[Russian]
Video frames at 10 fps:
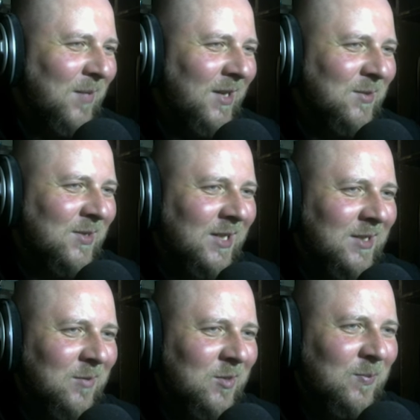Обойдусь
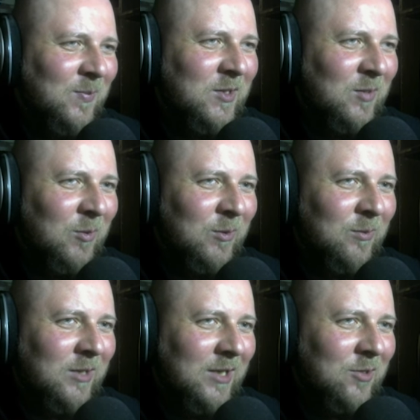как-нибудь. Потерплю
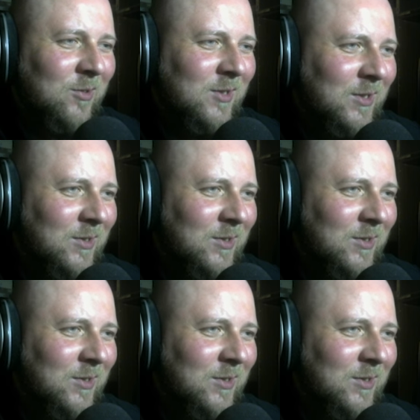до утра, ничего